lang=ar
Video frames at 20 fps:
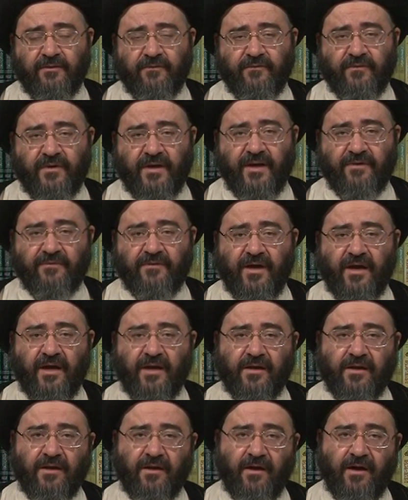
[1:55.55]
فرفع
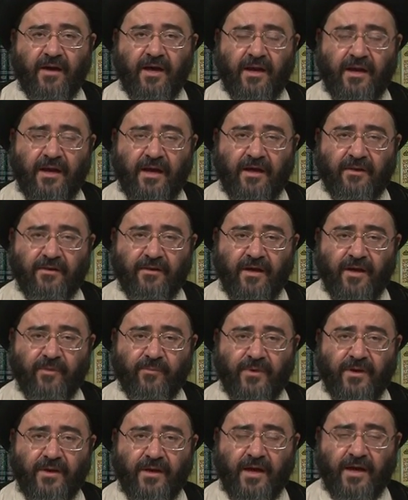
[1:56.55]
الله
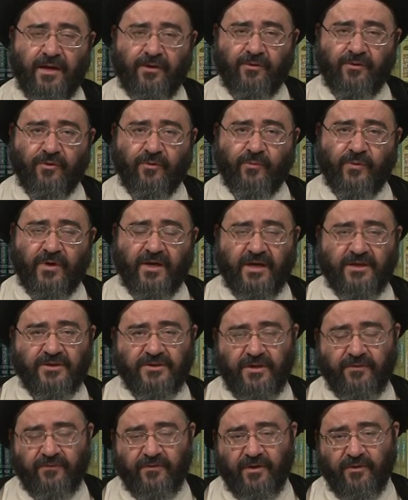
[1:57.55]
العذاب عنهم
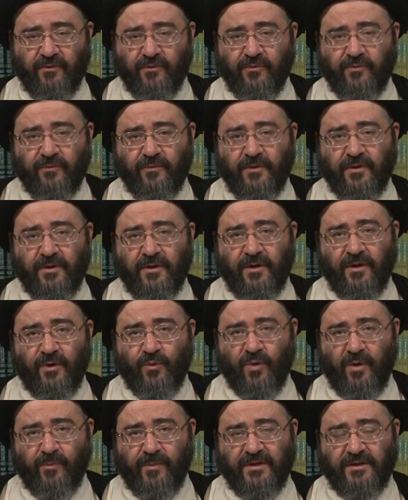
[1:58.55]
وكشفه
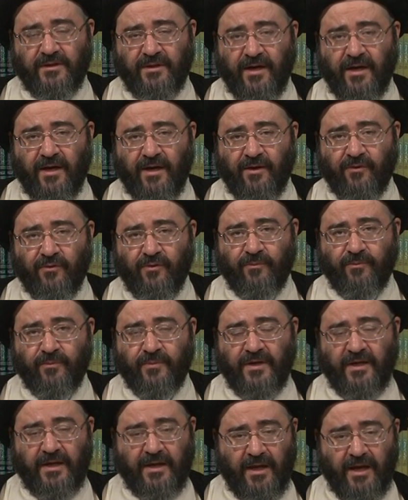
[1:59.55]
ومتعهم
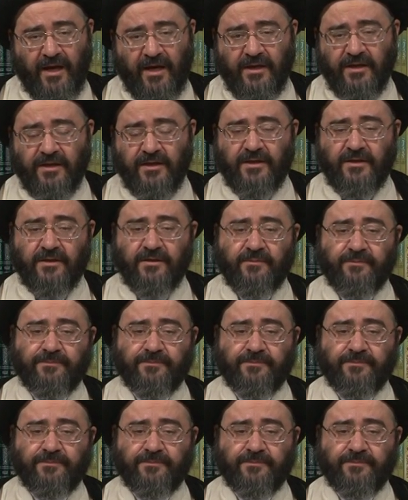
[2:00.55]
إلى حين